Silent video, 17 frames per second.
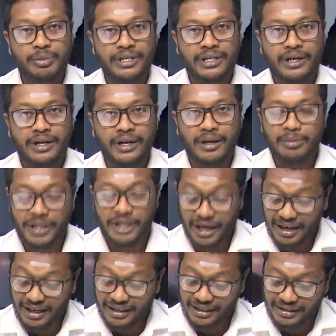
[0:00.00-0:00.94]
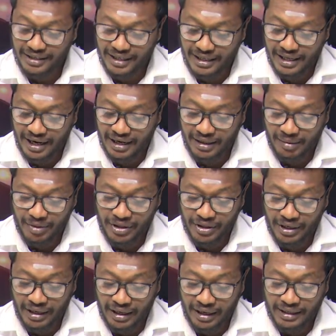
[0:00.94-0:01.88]
பெற்றனர் என்பதாக அந்த செய்தியானது
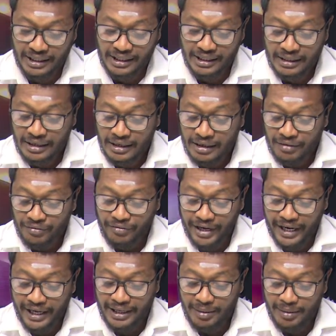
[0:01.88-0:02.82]
அமைந்திருக்கிறது வடக்கு